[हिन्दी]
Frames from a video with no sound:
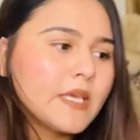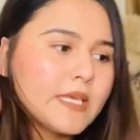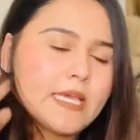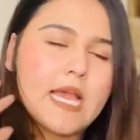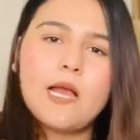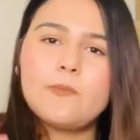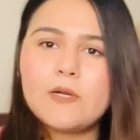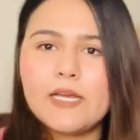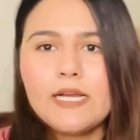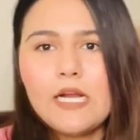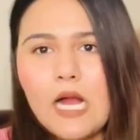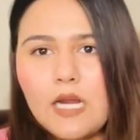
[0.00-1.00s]
कि आपका
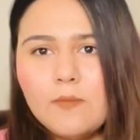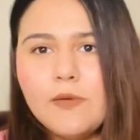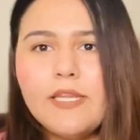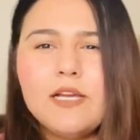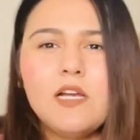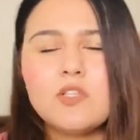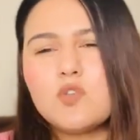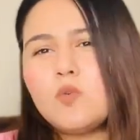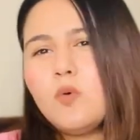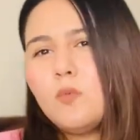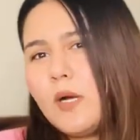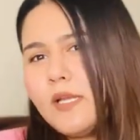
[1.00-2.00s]
एक कार्ड बनेगा जो
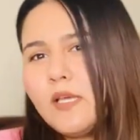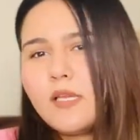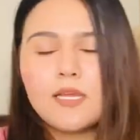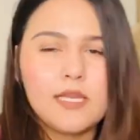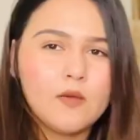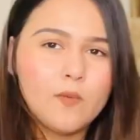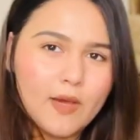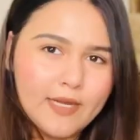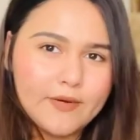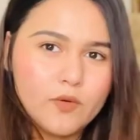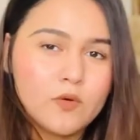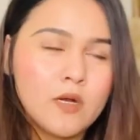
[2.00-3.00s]
वन ईयर के लिए
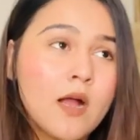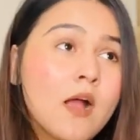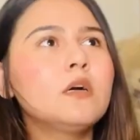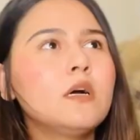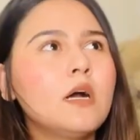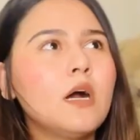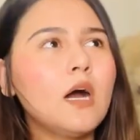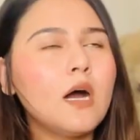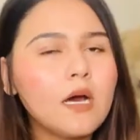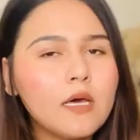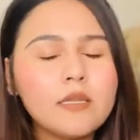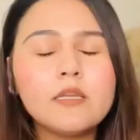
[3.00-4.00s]
वैलिड होगा
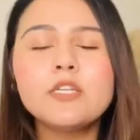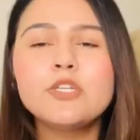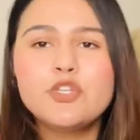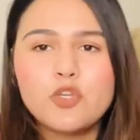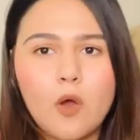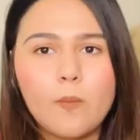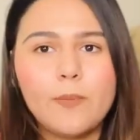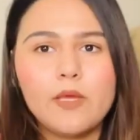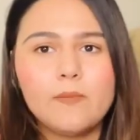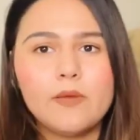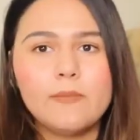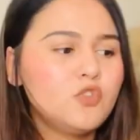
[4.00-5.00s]
हर
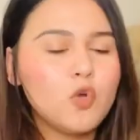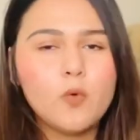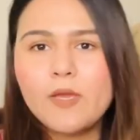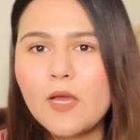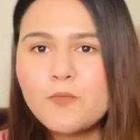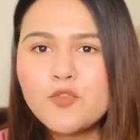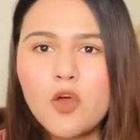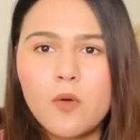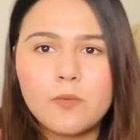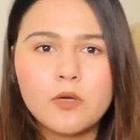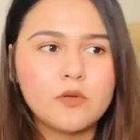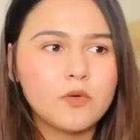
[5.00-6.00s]
शॉपिंग पे जो भी आप
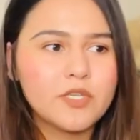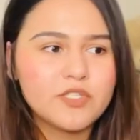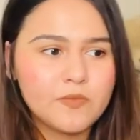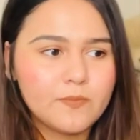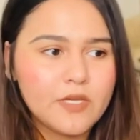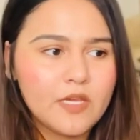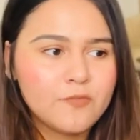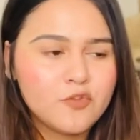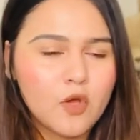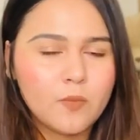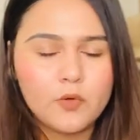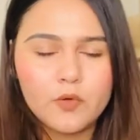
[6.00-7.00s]
शॉप करोगे जब भी आप
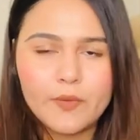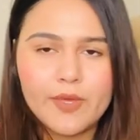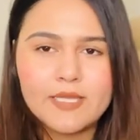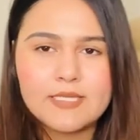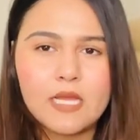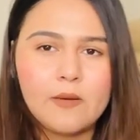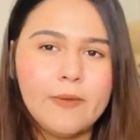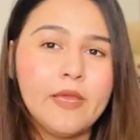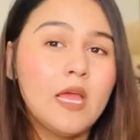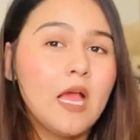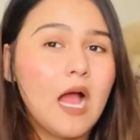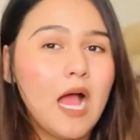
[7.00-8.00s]
शॉप करोगे एक साल में
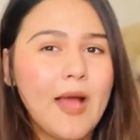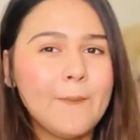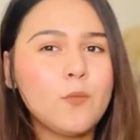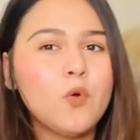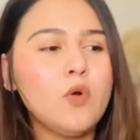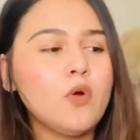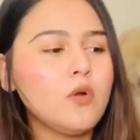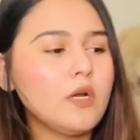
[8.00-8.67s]
आपको